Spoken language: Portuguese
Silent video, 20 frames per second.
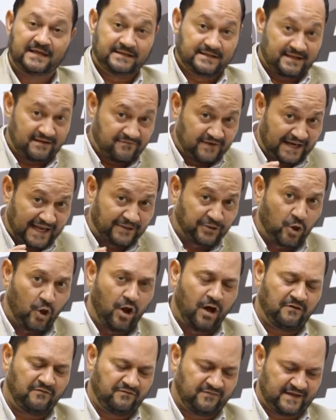Na Vila
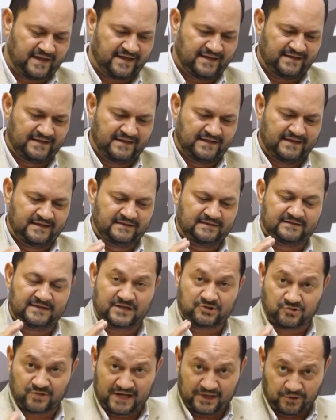Nova, na
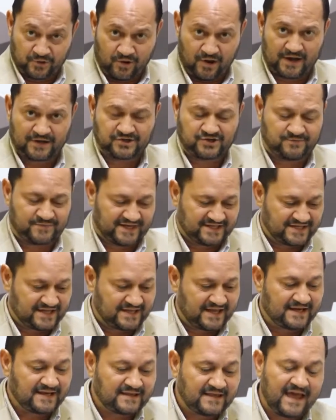Zona Norte, para se
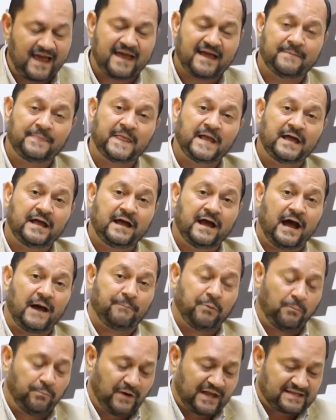ter ideia, a
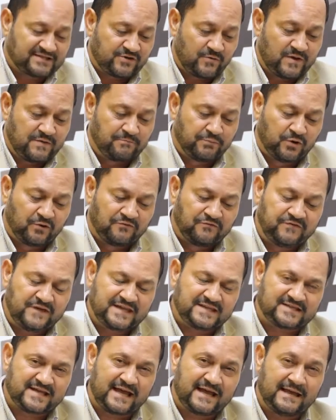população
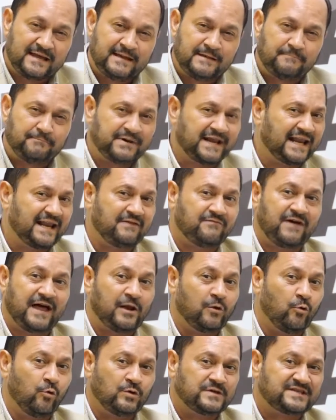improvisa para lavar
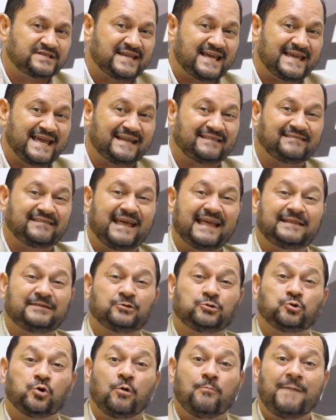louça e até
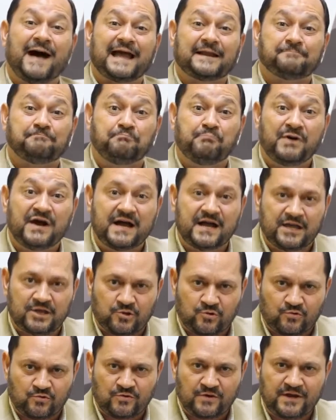tomar
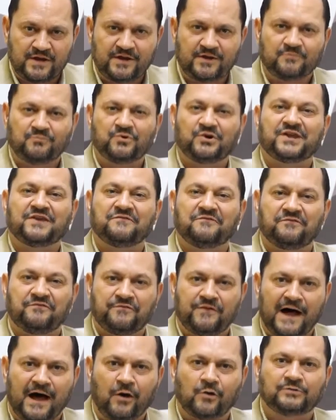banho, porque
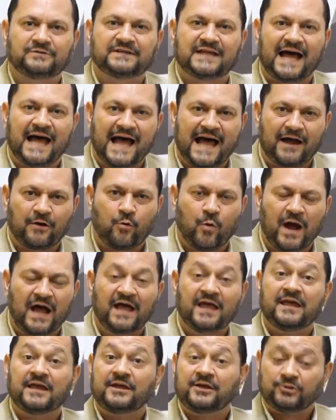falta água
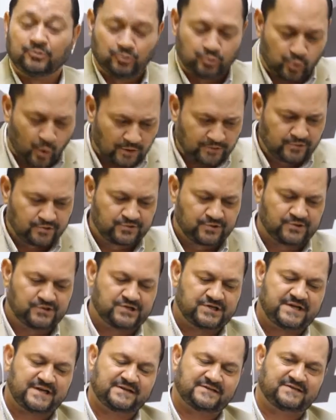todos os
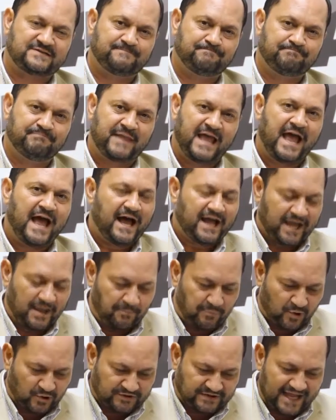dias. A
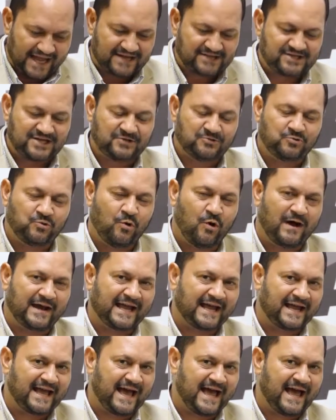reportagem do
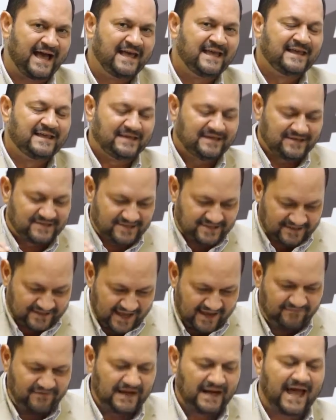Hora H
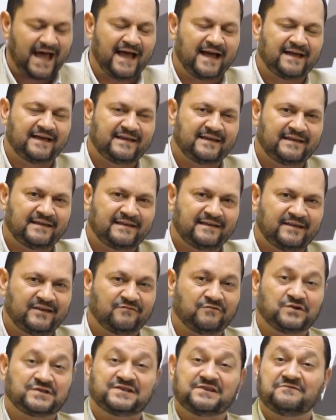esteve lá e
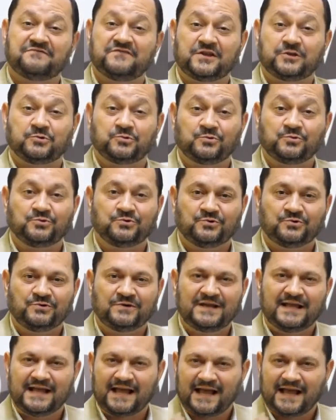você vê tudo